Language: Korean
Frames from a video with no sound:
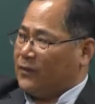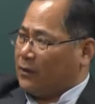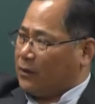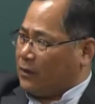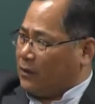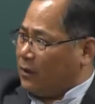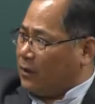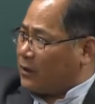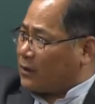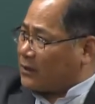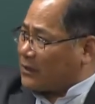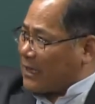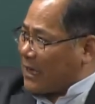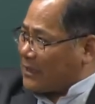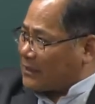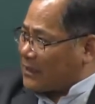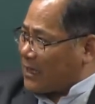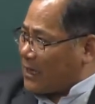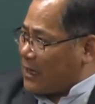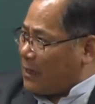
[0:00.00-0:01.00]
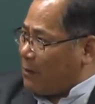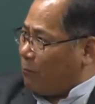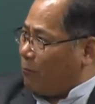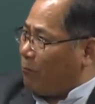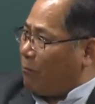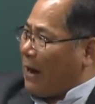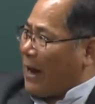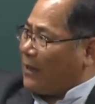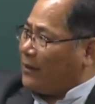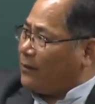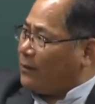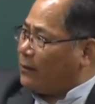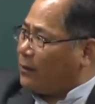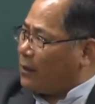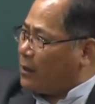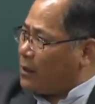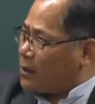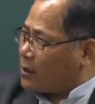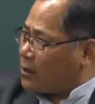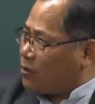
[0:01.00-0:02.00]
그 자산을
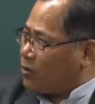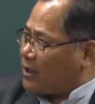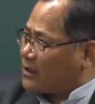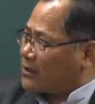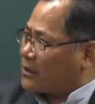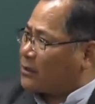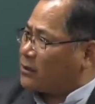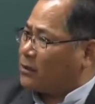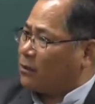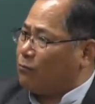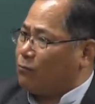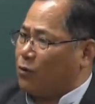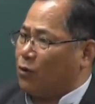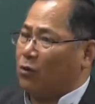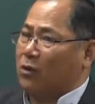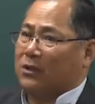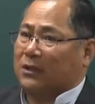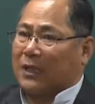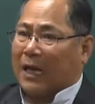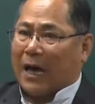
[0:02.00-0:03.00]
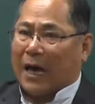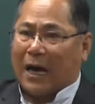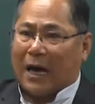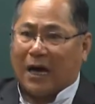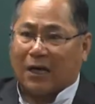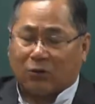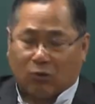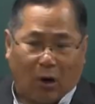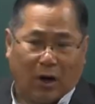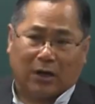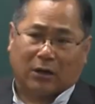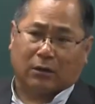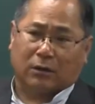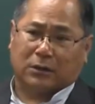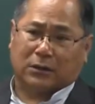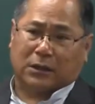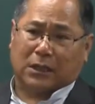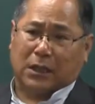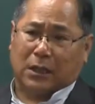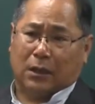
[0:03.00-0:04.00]
만들기 위해서 쓴 비용을 다 더한
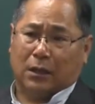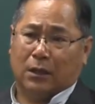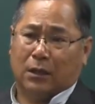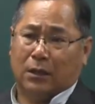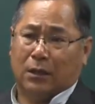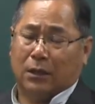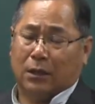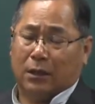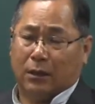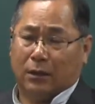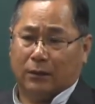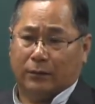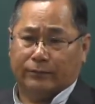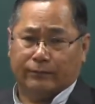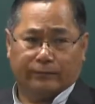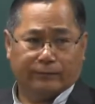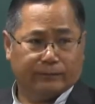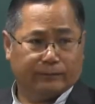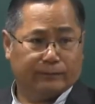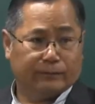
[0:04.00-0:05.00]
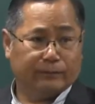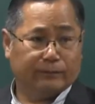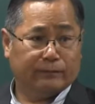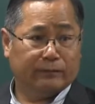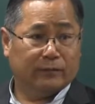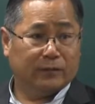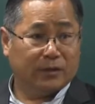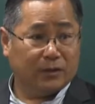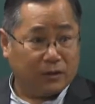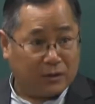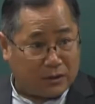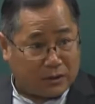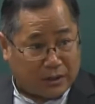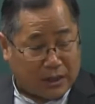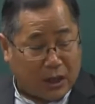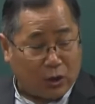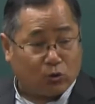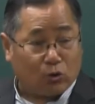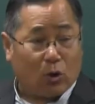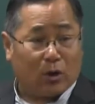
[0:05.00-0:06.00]
것을
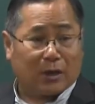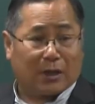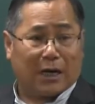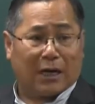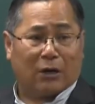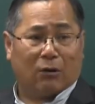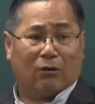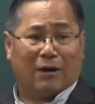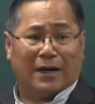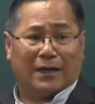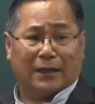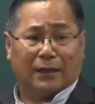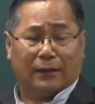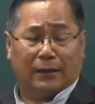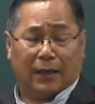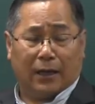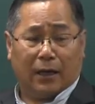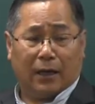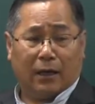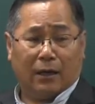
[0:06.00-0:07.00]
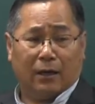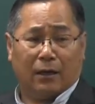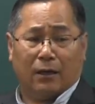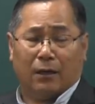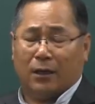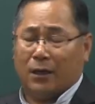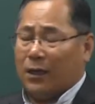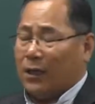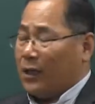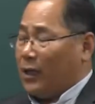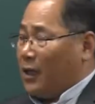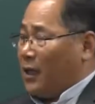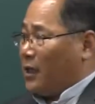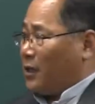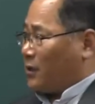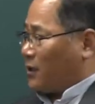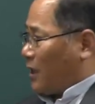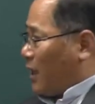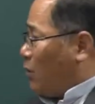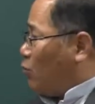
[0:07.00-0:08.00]
제조원가라고 하는데
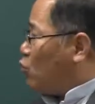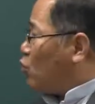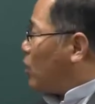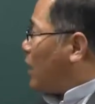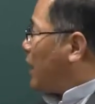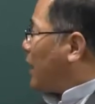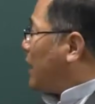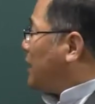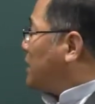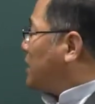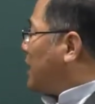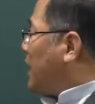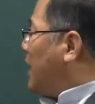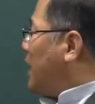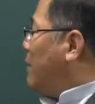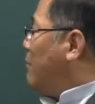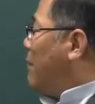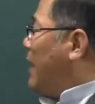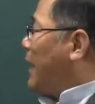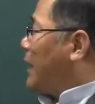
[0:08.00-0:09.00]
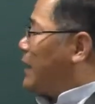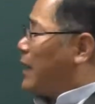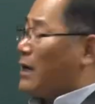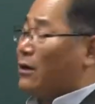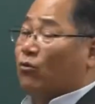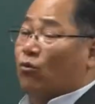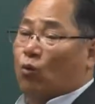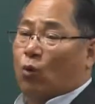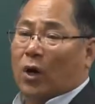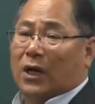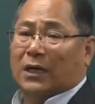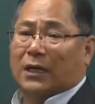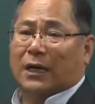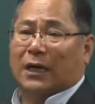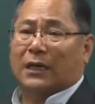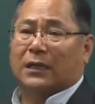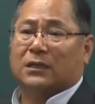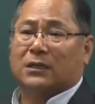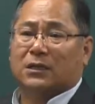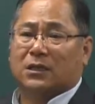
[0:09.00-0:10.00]
재무회계 시간에 말하는
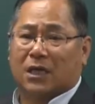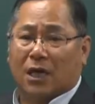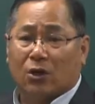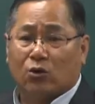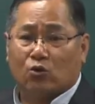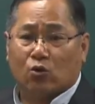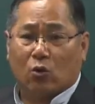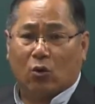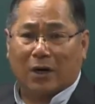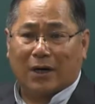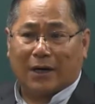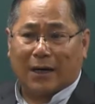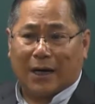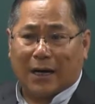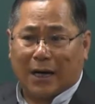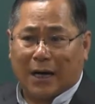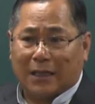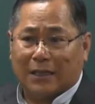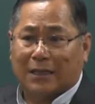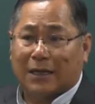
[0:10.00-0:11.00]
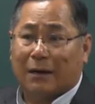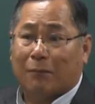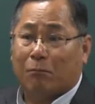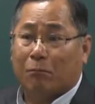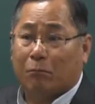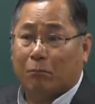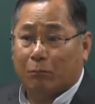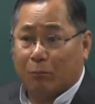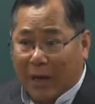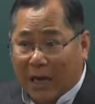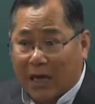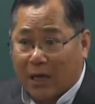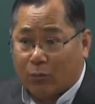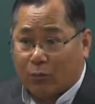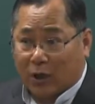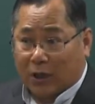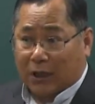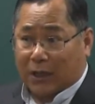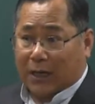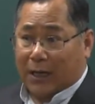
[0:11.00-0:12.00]
원가는 제조원가가 아니라
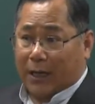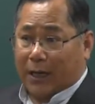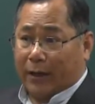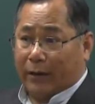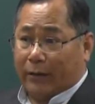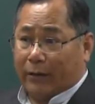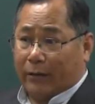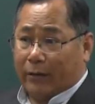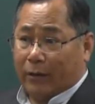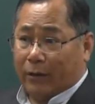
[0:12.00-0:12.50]
매입원가예요.